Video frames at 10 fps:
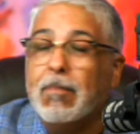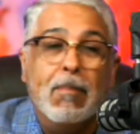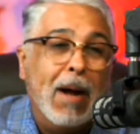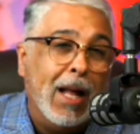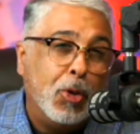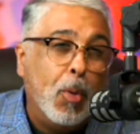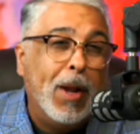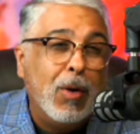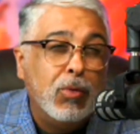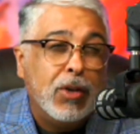a
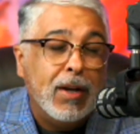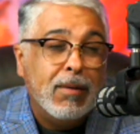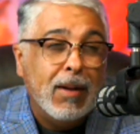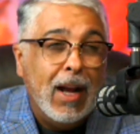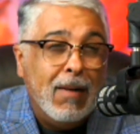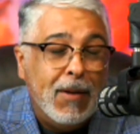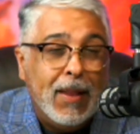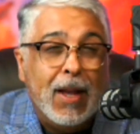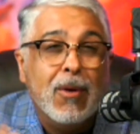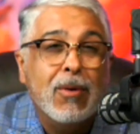todas luces el
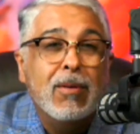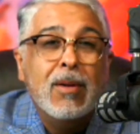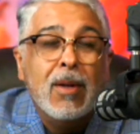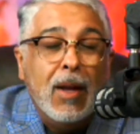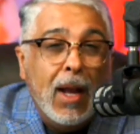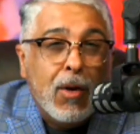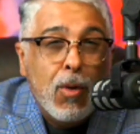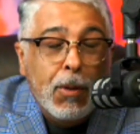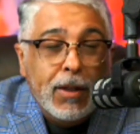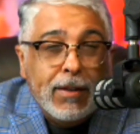video es
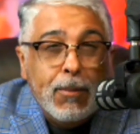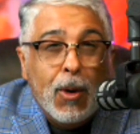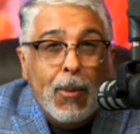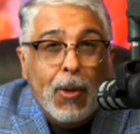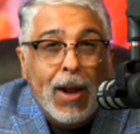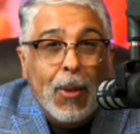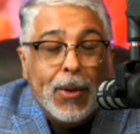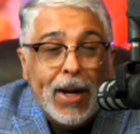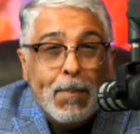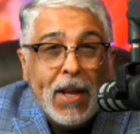como decimos los abogados,
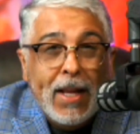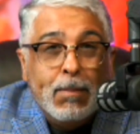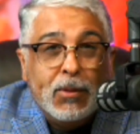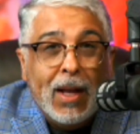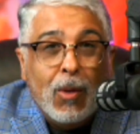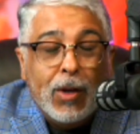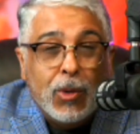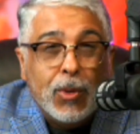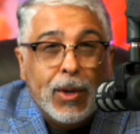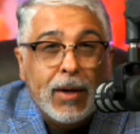rep ipsa
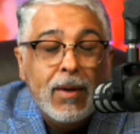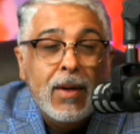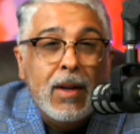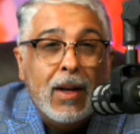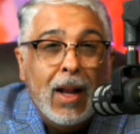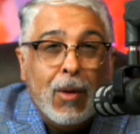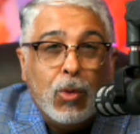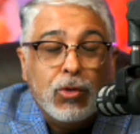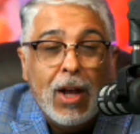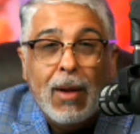loquitur, la
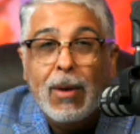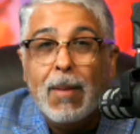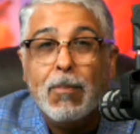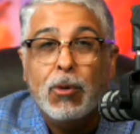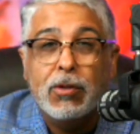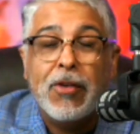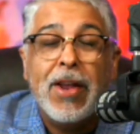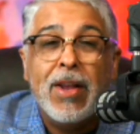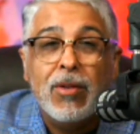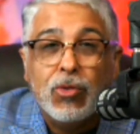cosa habla por
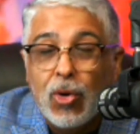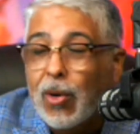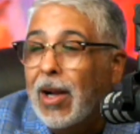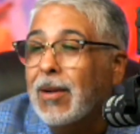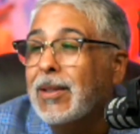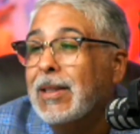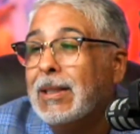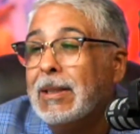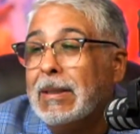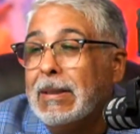sí sola.
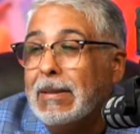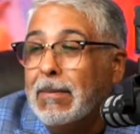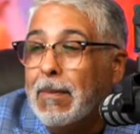Me